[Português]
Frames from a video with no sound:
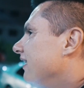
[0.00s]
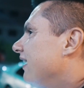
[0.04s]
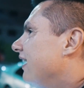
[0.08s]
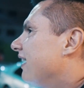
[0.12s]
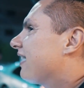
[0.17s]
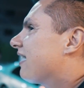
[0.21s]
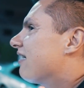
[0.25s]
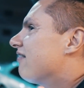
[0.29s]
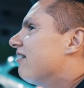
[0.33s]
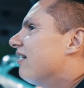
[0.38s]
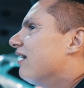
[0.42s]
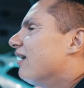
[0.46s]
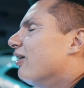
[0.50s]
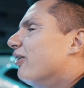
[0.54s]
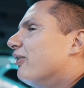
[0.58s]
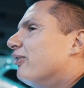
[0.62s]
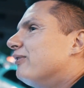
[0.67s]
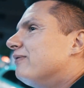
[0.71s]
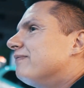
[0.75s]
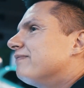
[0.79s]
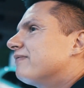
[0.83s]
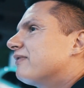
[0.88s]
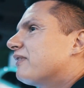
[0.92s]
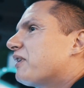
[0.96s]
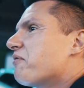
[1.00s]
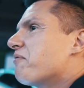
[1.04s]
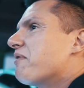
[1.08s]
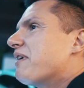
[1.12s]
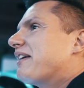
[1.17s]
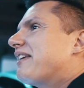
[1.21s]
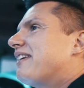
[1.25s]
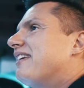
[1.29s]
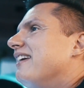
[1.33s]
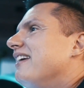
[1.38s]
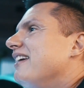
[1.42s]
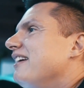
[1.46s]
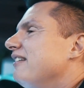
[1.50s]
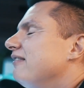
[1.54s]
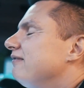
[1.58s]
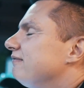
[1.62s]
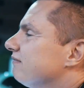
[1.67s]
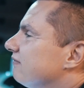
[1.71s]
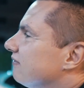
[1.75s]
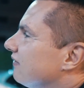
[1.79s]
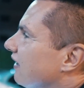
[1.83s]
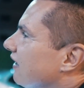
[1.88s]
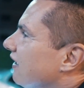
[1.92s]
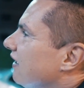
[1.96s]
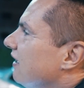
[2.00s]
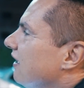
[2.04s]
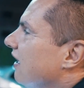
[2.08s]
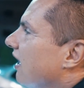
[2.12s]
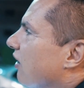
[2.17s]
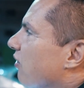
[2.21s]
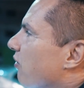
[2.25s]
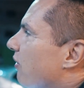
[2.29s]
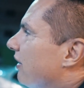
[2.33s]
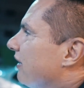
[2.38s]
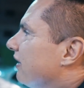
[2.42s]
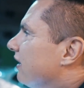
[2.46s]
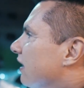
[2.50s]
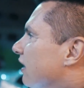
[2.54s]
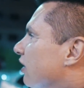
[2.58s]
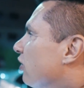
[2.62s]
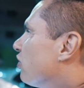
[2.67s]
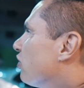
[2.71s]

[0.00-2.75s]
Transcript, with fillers: E aí, cavalão? Estamos aqui, guardando a